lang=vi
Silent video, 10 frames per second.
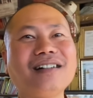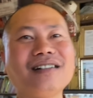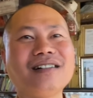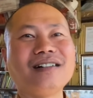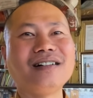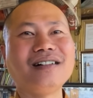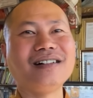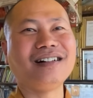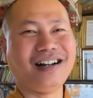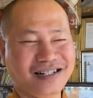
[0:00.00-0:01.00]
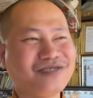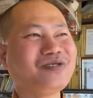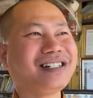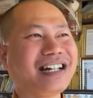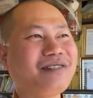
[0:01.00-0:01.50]
Macbook luôn á. Ờ đúng rồi,
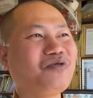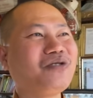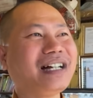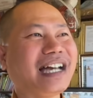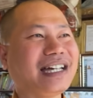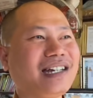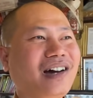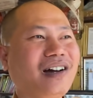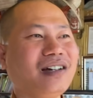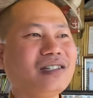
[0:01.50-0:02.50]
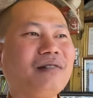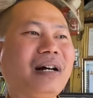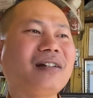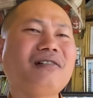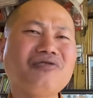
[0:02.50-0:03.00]
thầy muốn hai cái đó. Nhưng mà
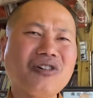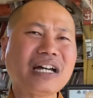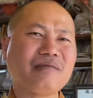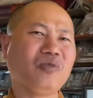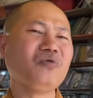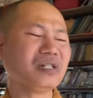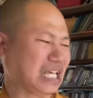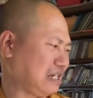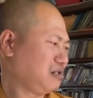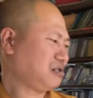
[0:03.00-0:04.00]
đừng nói thầy muốn nha.